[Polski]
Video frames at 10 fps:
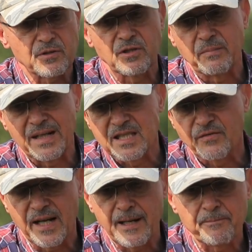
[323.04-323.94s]
proszę
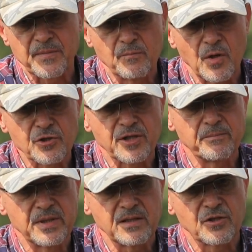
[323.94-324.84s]
Państwa, może
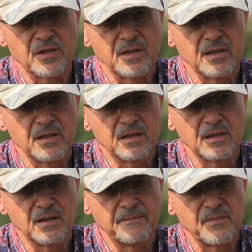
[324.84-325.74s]
być
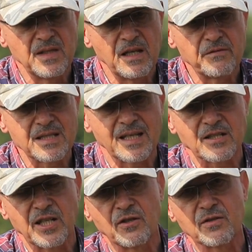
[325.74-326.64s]
y,
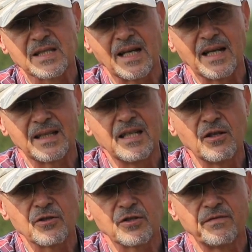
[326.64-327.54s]
niewystarczająca
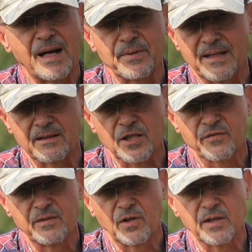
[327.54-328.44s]
ilość wapnia też
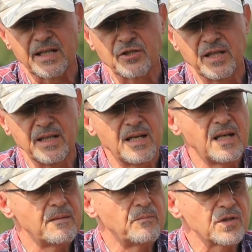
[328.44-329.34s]
w tym okresie.
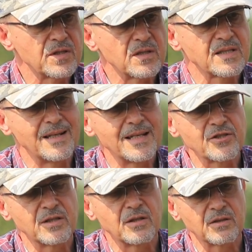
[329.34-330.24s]
Mocno
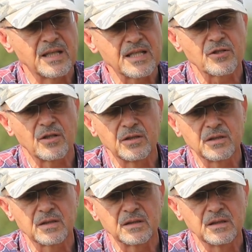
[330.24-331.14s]
zależy to też
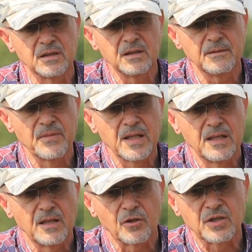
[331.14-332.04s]
od y,
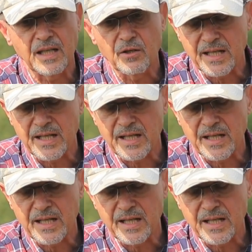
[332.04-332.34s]
od tego,